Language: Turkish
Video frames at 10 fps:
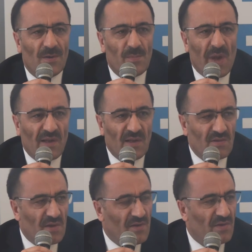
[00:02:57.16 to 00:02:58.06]

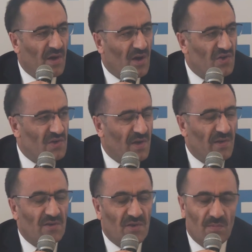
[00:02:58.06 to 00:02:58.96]
beklentilerini karşılayan
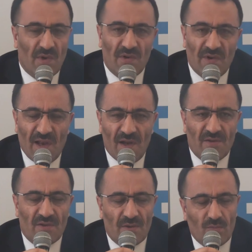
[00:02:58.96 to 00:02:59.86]
yatırımları nelerdir?